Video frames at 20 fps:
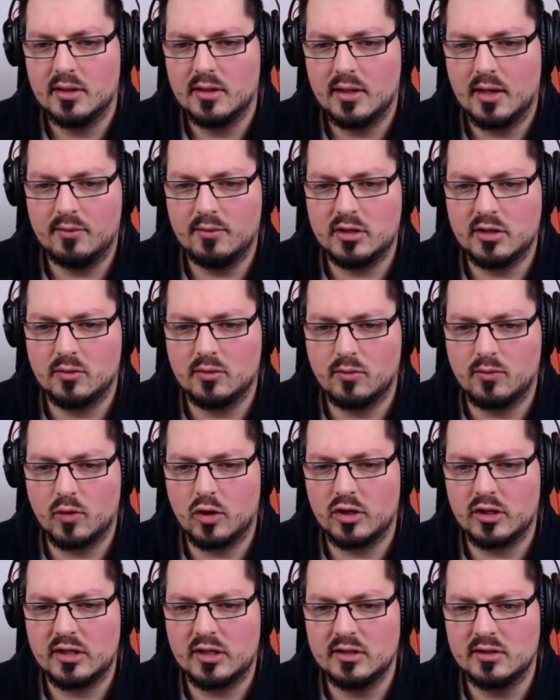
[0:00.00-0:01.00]
Haben wir nicht hier irgendwo noch
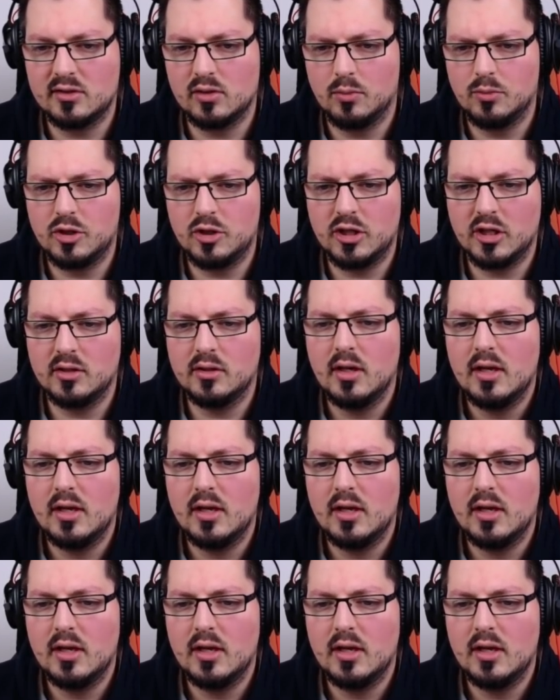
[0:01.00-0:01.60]
eine Kiste rumstehen?